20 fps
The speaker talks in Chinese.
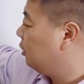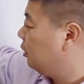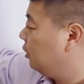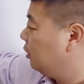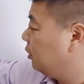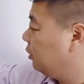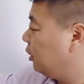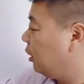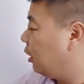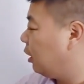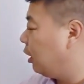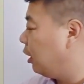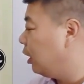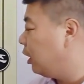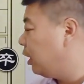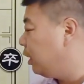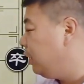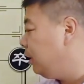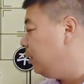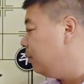那
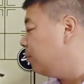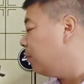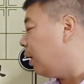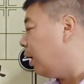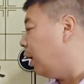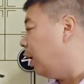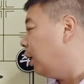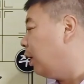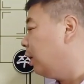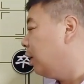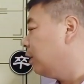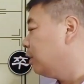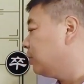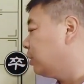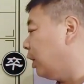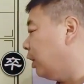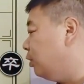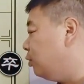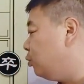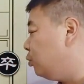黑马
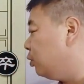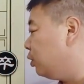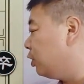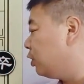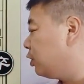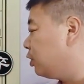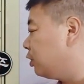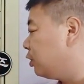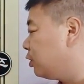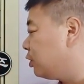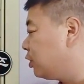采取的是